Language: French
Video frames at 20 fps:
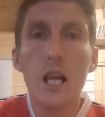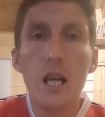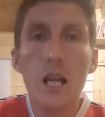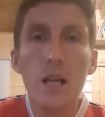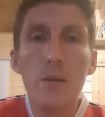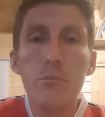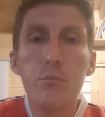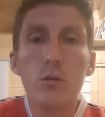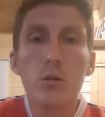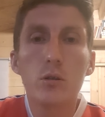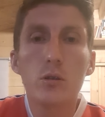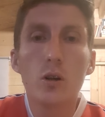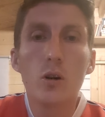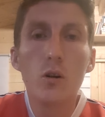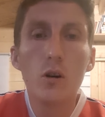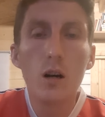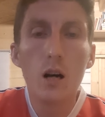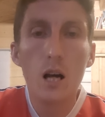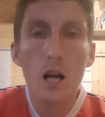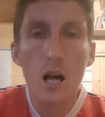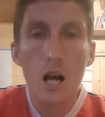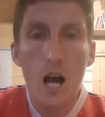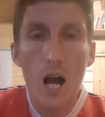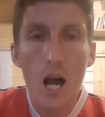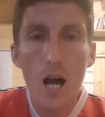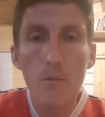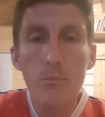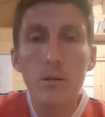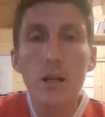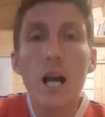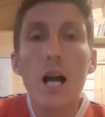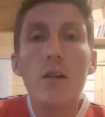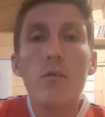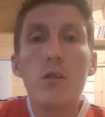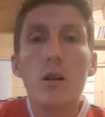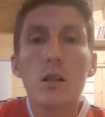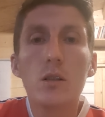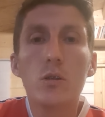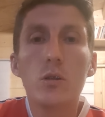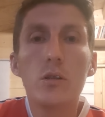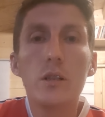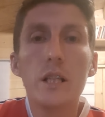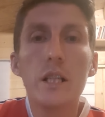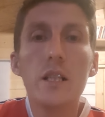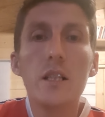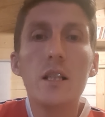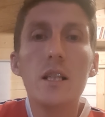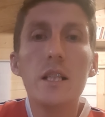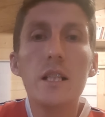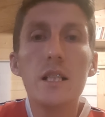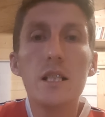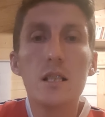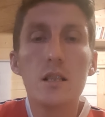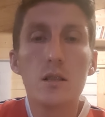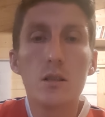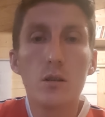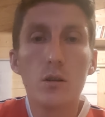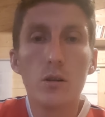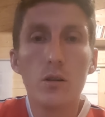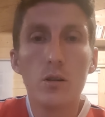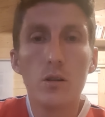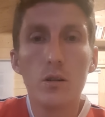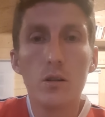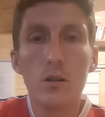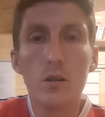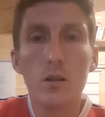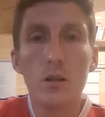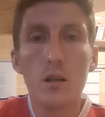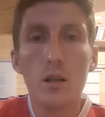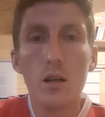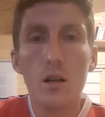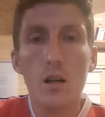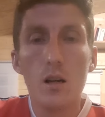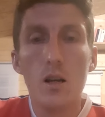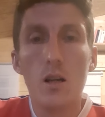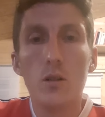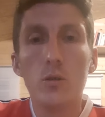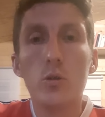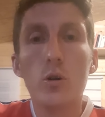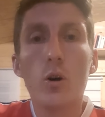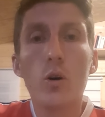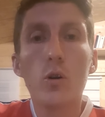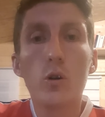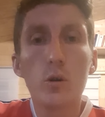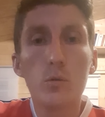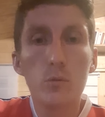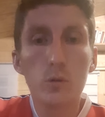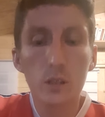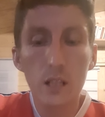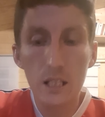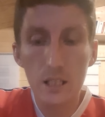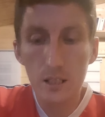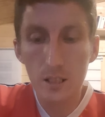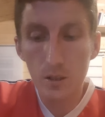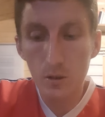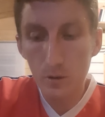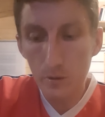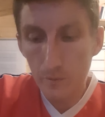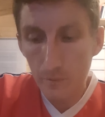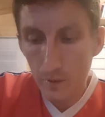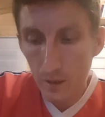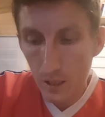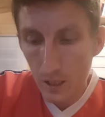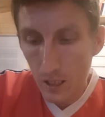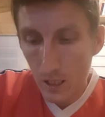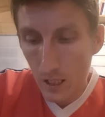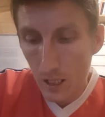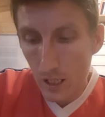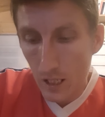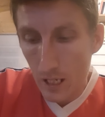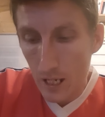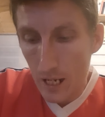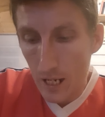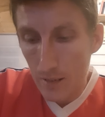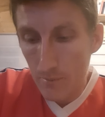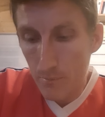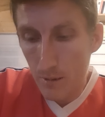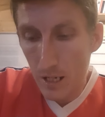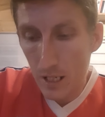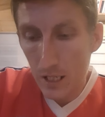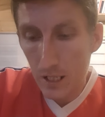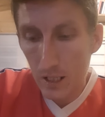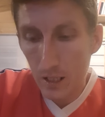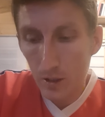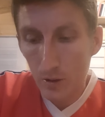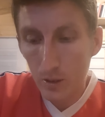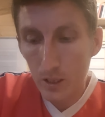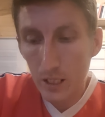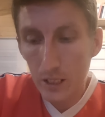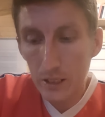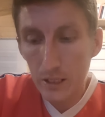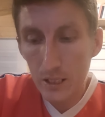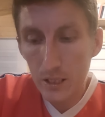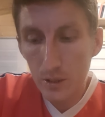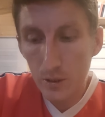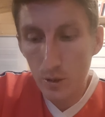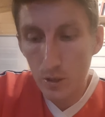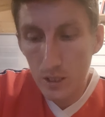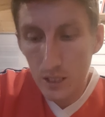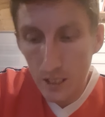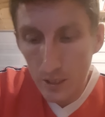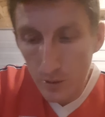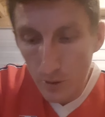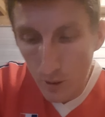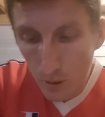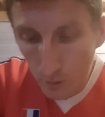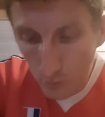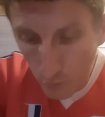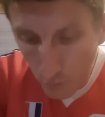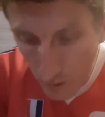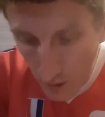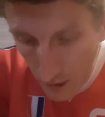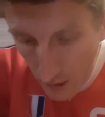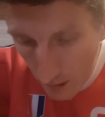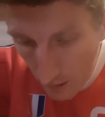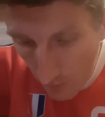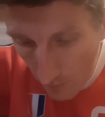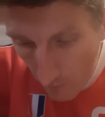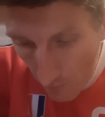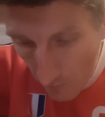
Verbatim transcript: Et pourtant, après avoir donné une liste euh, de recommandations, eh bien, regardez ce que le Seigneur nous dit